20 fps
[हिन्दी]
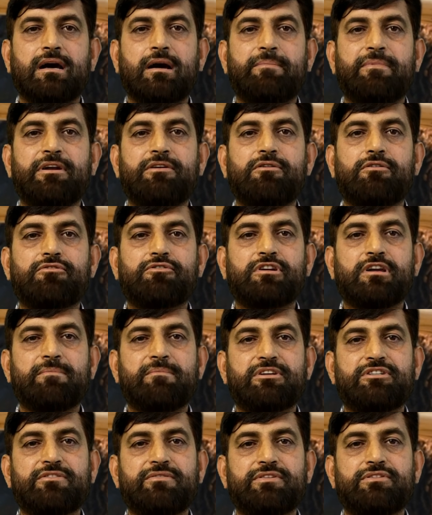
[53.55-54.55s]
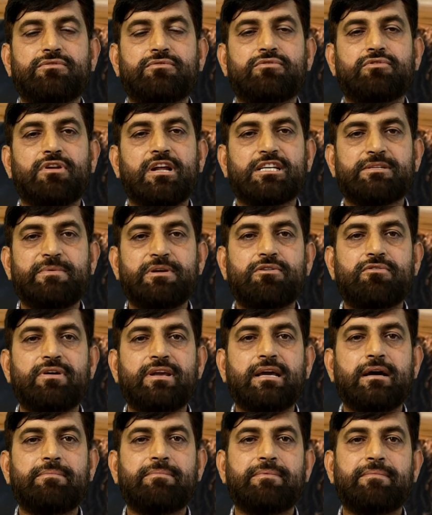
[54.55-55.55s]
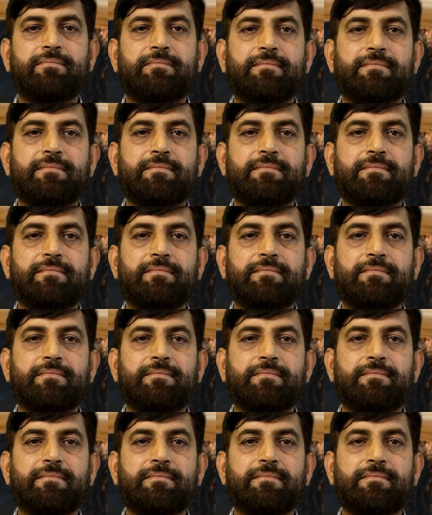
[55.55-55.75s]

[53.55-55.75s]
अपने डॉक्टर के मशवरे से उनको लाजमी करवाएं आप